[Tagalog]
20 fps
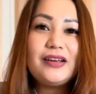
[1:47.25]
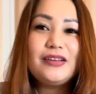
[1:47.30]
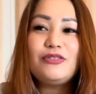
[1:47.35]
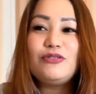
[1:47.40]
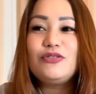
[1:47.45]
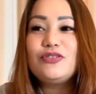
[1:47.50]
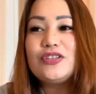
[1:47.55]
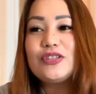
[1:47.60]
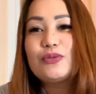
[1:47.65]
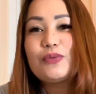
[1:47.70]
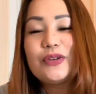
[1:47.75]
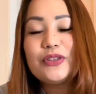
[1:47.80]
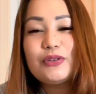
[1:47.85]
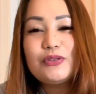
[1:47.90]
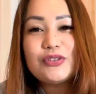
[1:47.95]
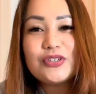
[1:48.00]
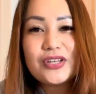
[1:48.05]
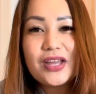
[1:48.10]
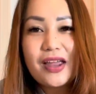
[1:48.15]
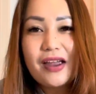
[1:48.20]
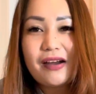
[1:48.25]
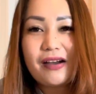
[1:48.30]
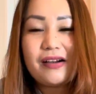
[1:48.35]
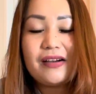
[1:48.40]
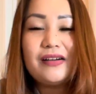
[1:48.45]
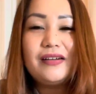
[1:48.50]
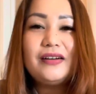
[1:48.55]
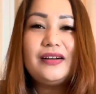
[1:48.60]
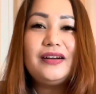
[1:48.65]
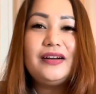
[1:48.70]
You just want to share
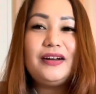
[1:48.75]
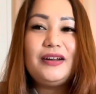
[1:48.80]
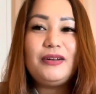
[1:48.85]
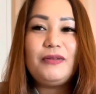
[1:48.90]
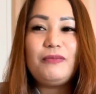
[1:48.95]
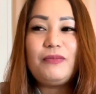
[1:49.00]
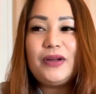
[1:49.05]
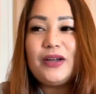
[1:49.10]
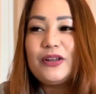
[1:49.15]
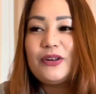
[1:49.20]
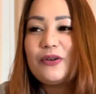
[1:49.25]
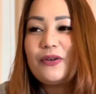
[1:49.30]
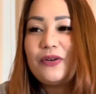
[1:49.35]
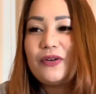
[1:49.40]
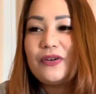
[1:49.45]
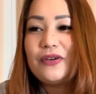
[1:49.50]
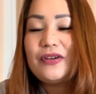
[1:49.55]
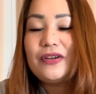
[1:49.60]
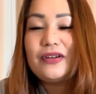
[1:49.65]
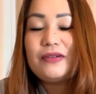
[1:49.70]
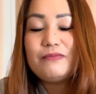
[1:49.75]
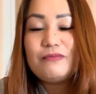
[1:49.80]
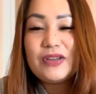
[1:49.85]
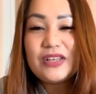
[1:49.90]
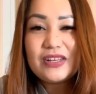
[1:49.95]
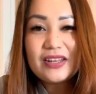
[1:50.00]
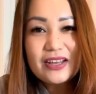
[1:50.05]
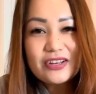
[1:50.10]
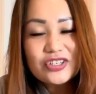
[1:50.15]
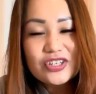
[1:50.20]
pero
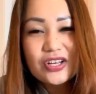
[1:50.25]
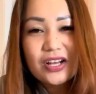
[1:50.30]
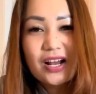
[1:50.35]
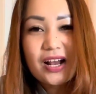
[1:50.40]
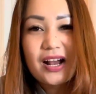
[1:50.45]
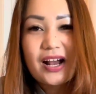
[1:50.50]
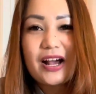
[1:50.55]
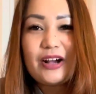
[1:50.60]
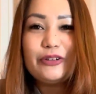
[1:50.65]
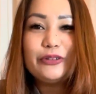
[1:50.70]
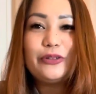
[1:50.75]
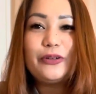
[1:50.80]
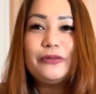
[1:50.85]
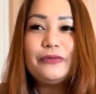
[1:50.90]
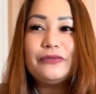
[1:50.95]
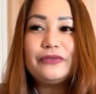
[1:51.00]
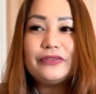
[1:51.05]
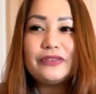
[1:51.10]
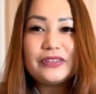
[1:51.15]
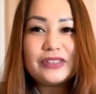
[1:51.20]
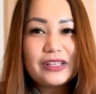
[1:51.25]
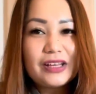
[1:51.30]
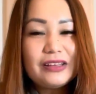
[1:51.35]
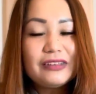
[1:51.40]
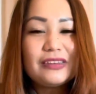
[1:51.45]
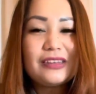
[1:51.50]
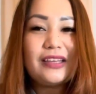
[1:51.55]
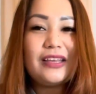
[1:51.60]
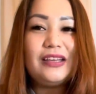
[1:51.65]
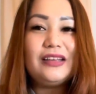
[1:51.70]
binash ka out of
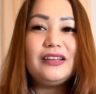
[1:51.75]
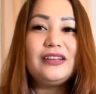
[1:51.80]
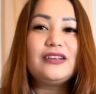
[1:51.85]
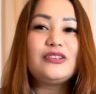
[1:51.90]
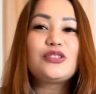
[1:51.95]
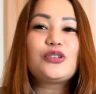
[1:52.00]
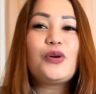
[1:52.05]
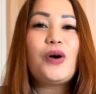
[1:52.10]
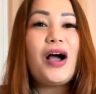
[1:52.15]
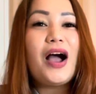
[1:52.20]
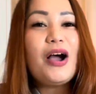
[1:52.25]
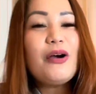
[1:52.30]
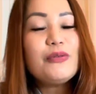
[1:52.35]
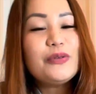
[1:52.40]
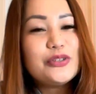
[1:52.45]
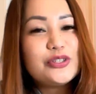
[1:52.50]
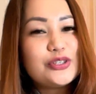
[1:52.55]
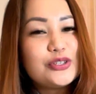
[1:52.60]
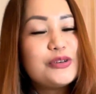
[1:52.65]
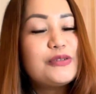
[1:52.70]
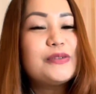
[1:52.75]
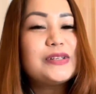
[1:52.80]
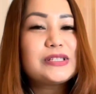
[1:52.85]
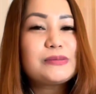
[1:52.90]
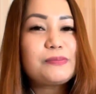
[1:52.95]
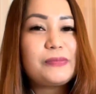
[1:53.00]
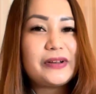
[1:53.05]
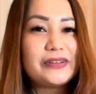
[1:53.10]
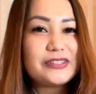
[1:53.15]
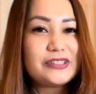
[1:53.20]
nothing. So, how would you
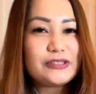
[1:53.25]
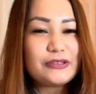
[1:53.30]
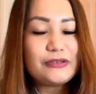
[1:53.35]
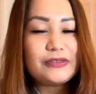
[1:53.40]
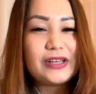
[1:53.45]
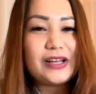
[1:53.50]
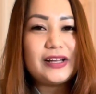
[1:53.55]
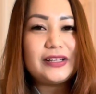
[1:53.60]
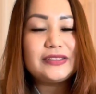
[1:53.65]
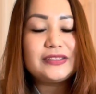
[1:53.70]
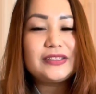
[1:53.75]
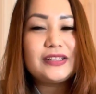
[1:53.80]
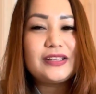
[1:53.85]
respond to that?